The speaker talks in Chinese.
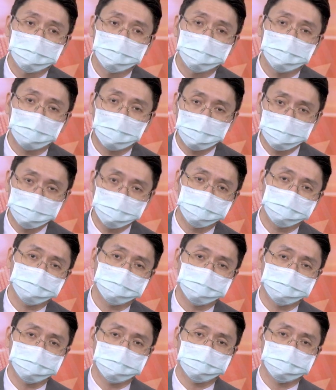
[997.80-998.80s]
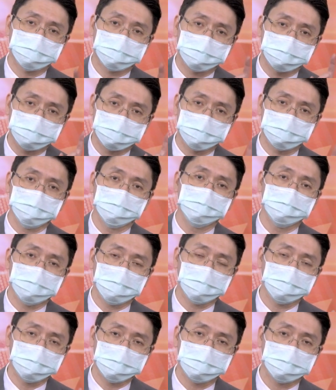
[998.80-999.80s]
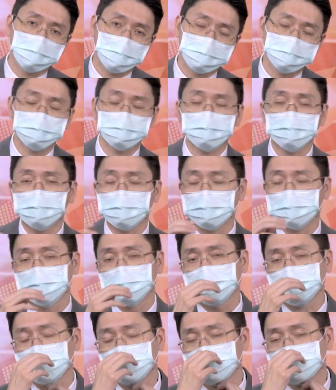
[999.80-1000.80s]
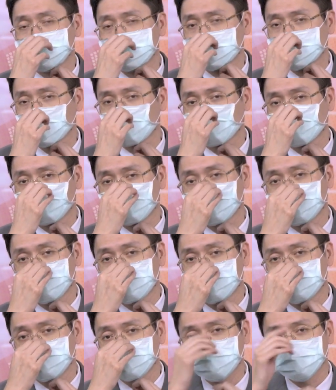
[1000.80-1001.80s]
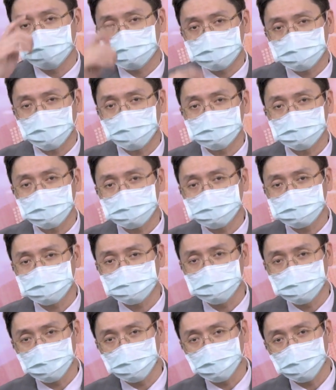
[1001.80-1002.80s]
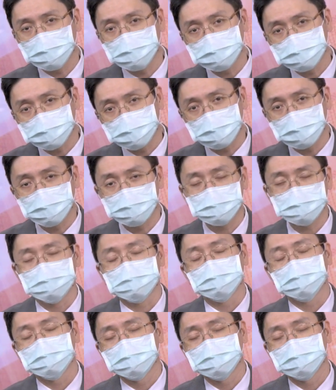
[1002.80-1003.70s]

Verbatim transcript: 航运股十年一个大循环，如果你套在十年来的最高点。